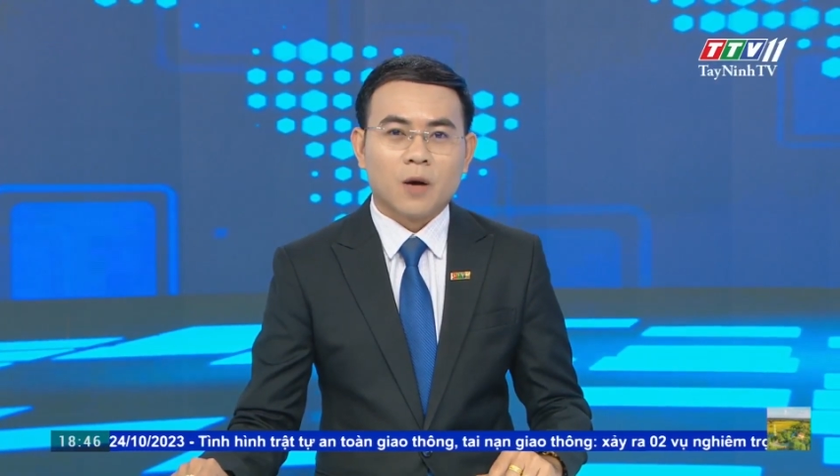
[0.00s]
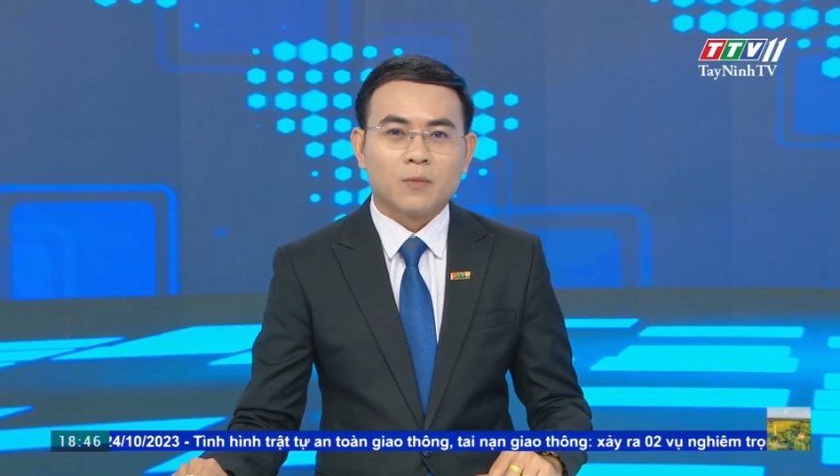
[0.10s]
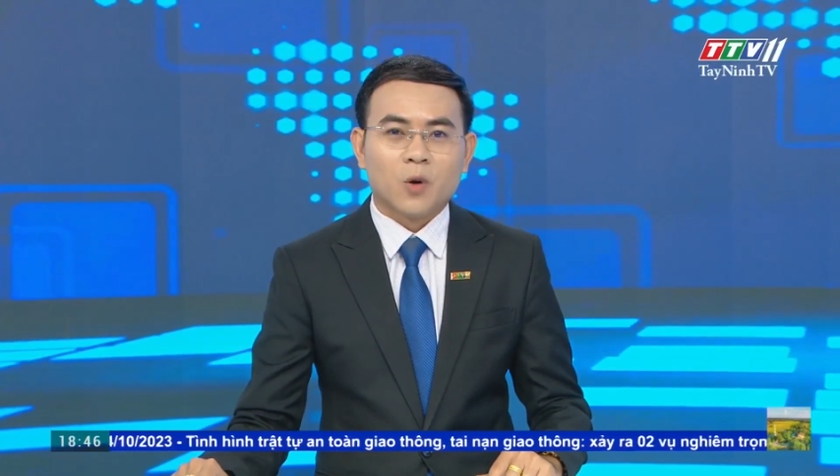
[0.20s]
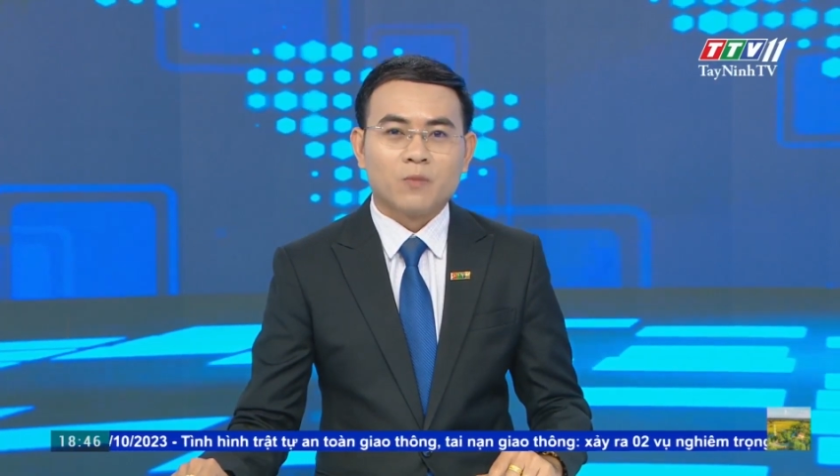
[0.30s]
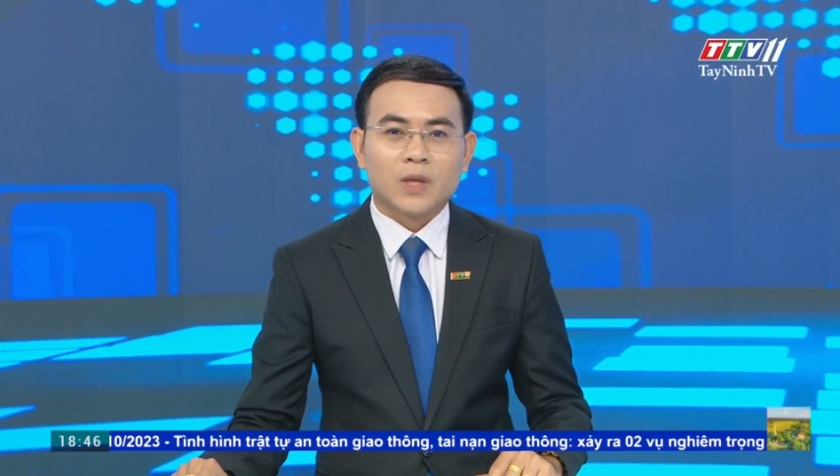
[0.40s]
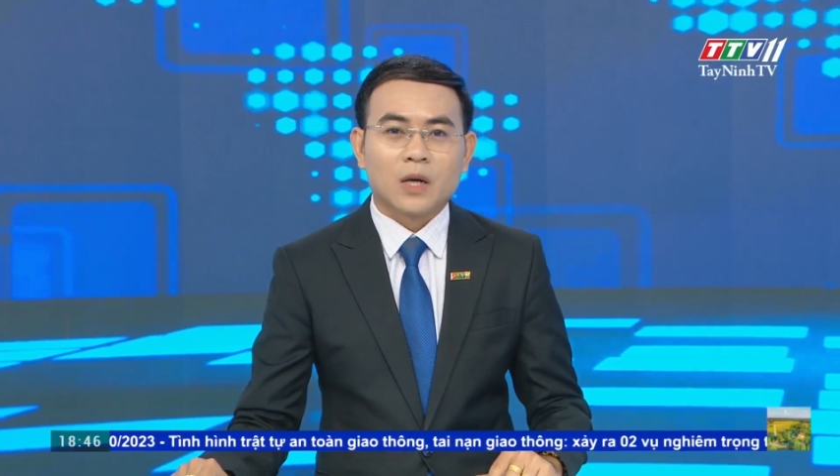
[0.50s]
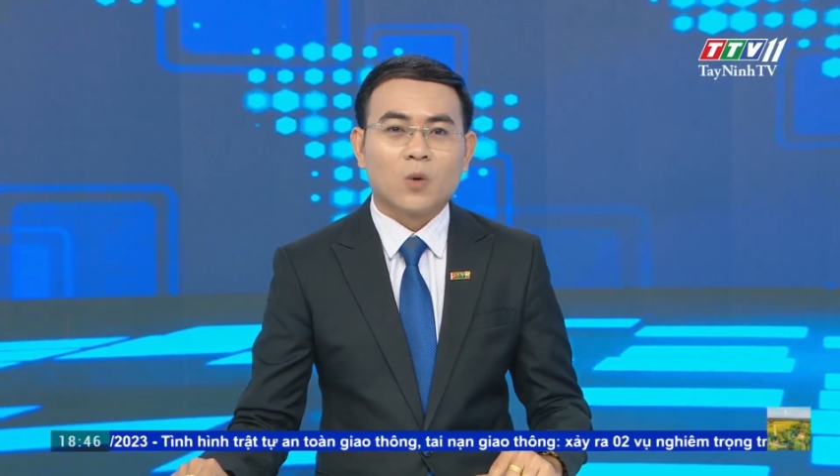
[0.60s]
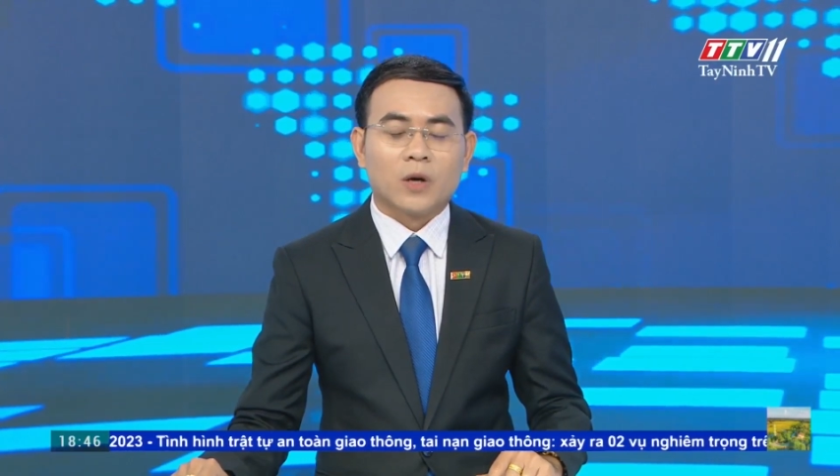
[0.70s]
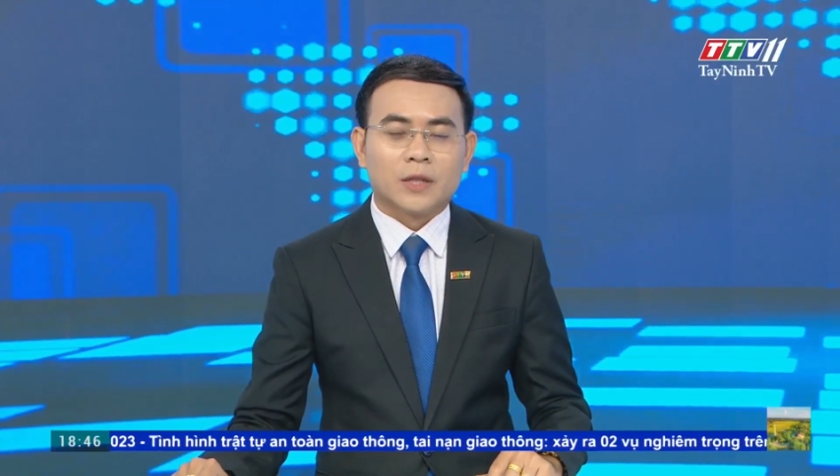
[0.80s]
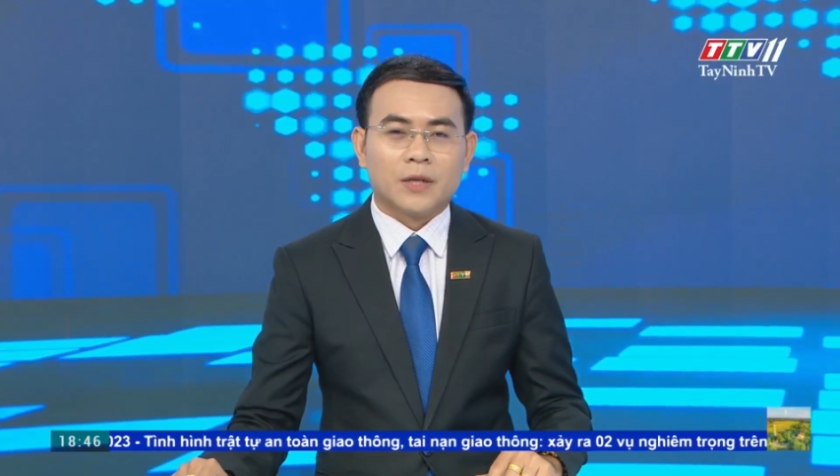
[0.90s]
hợp cùng Nha
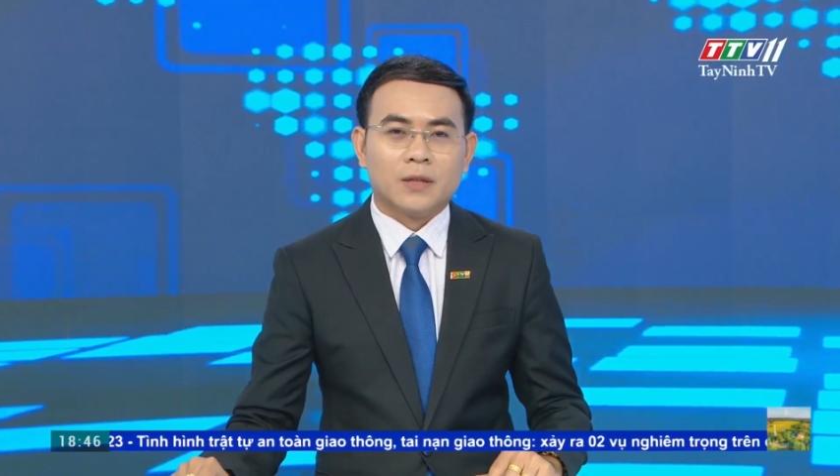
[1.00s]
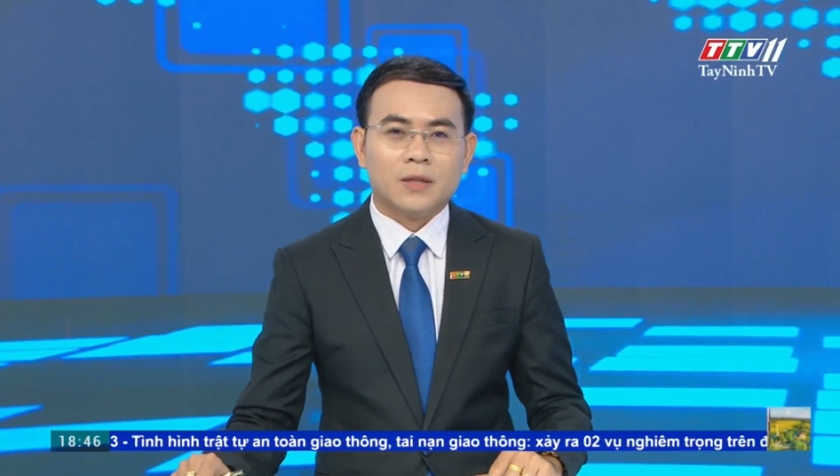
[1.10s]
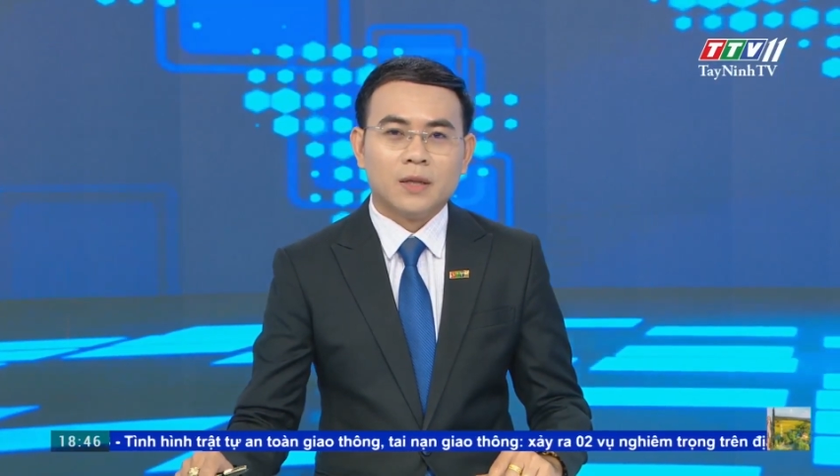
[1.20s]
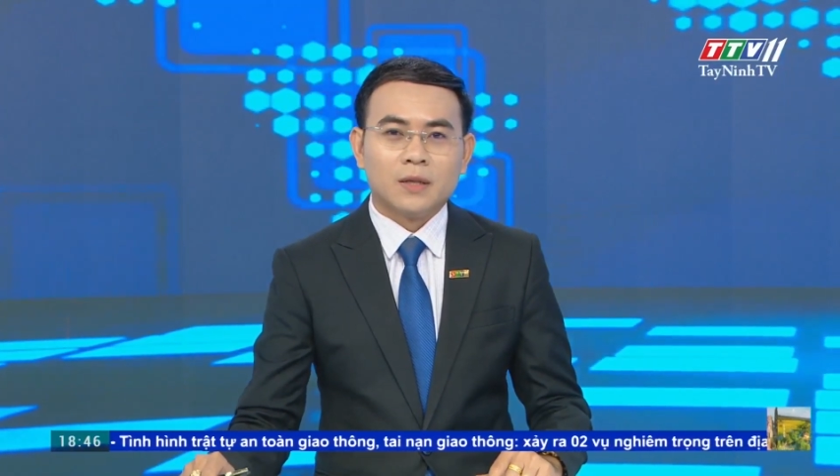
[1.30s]
khoa Tây Ninh